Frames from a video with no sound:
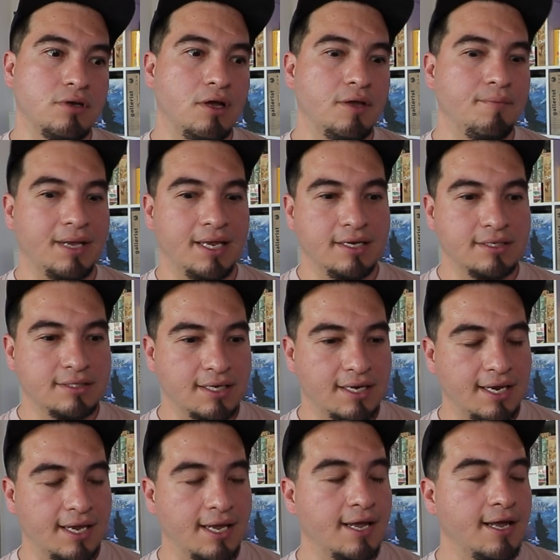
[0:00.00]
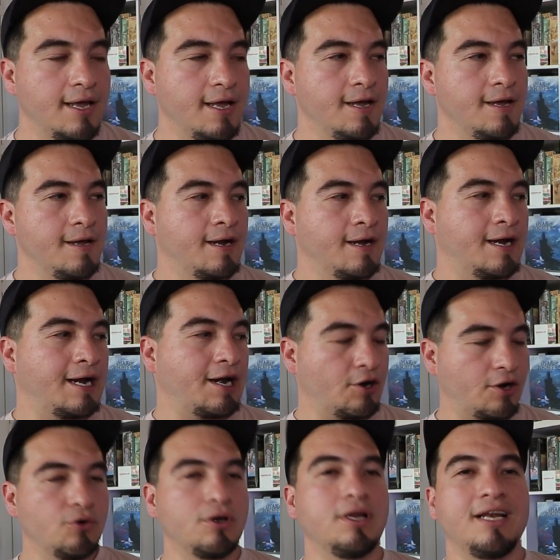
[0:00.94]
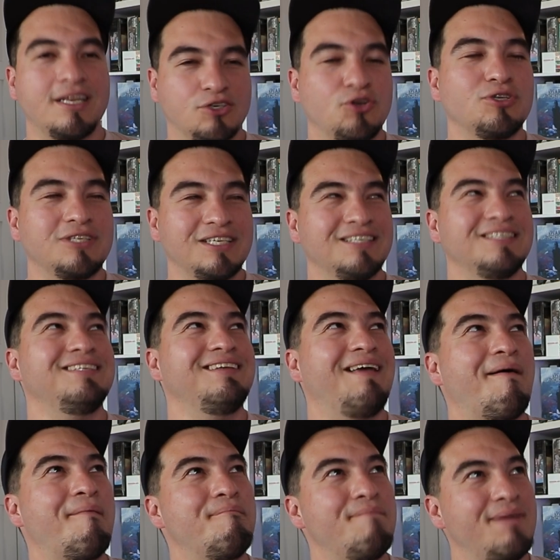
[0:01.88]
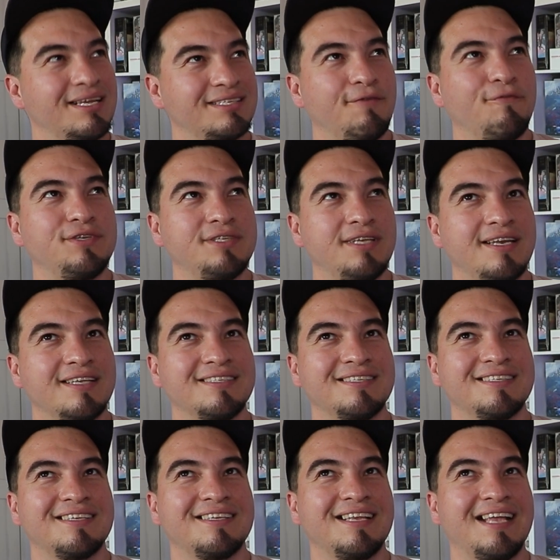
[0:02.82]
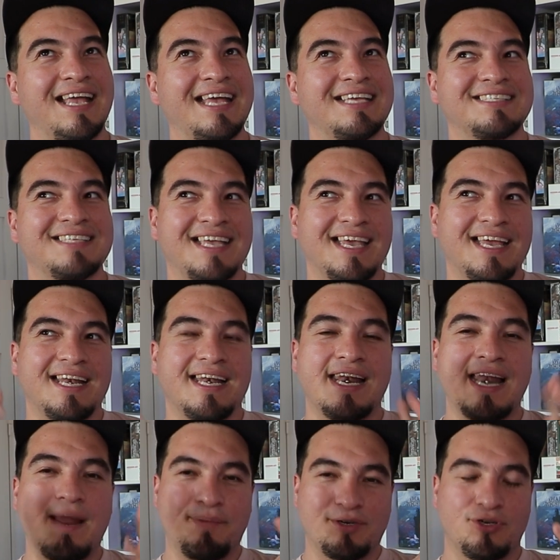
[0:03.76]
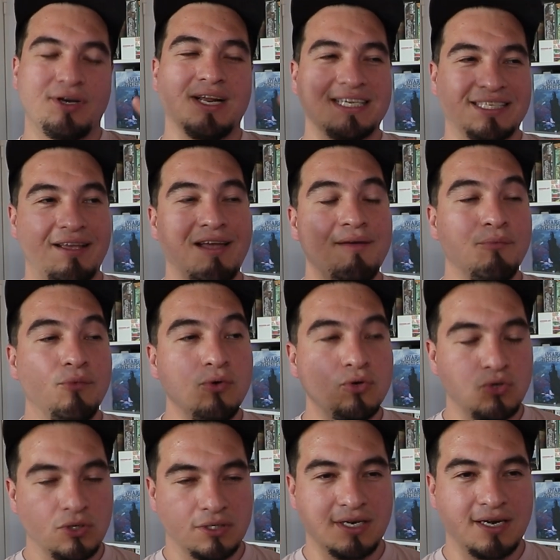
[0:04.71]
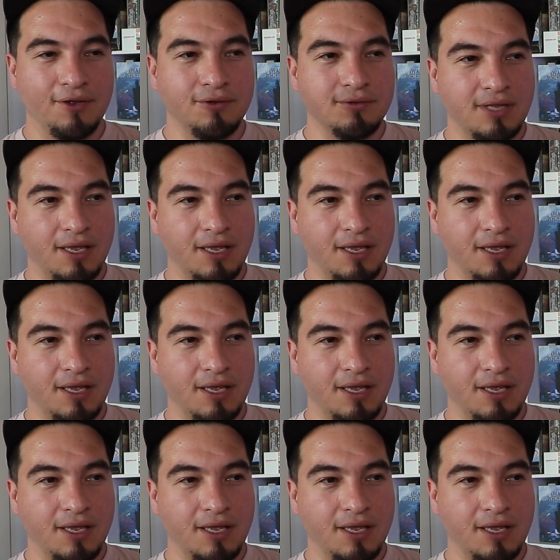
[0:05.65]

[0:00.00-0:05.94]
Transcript: ¿no? Imagínense que creo que una de las cosas más difíciles es que la persona que sabe mucho acerca de un